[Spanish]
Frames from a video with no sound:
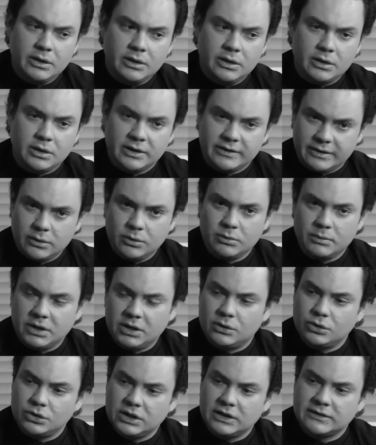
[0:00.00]
Y en este
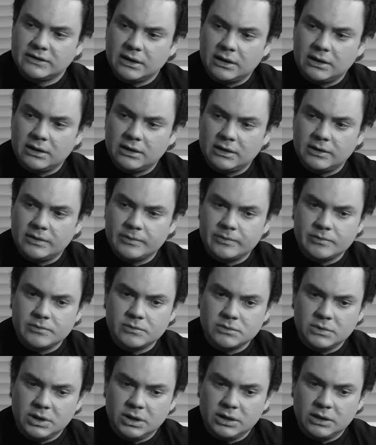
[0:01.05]
momento ya está
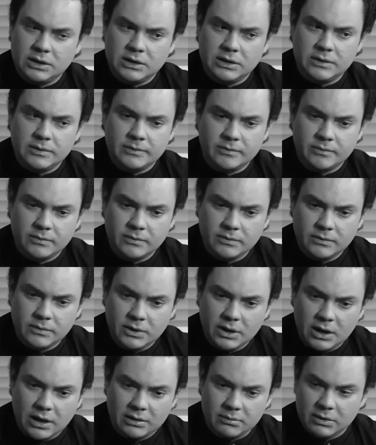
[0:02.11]
eh,
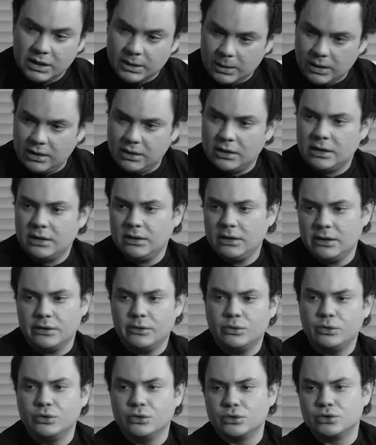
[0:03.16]
admitida y en
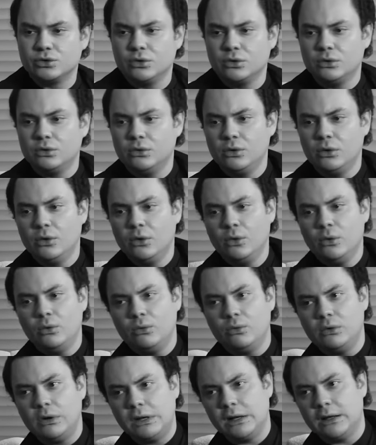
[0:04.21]
curso
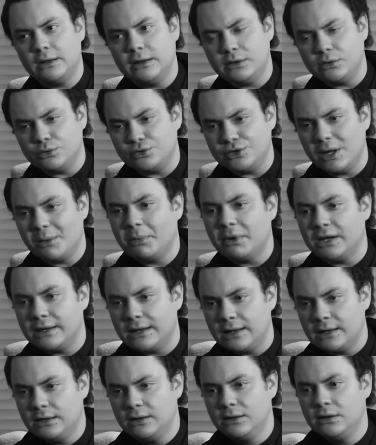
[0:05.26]
una denuncia
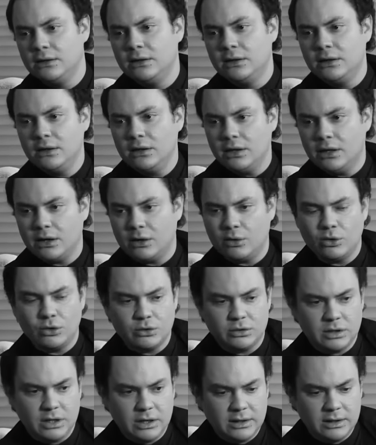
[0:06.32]
penal en
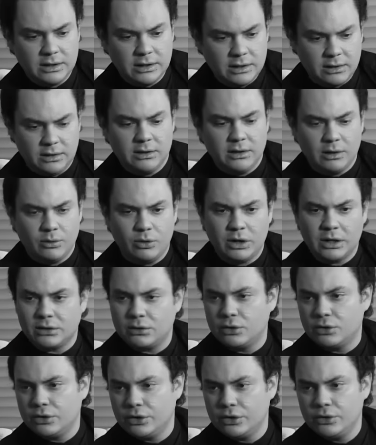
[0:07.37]
contra del
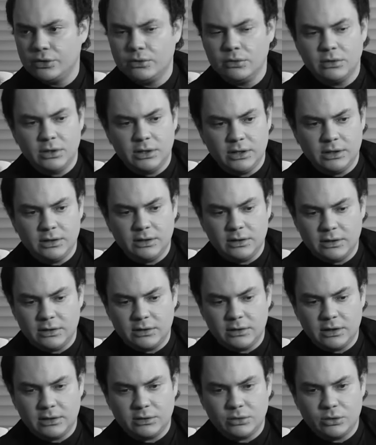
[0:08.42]
laboratorio y
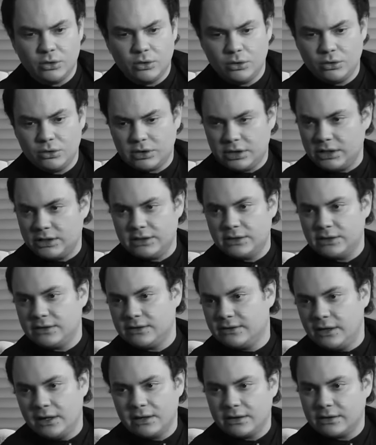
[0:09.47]
de todo lo que esté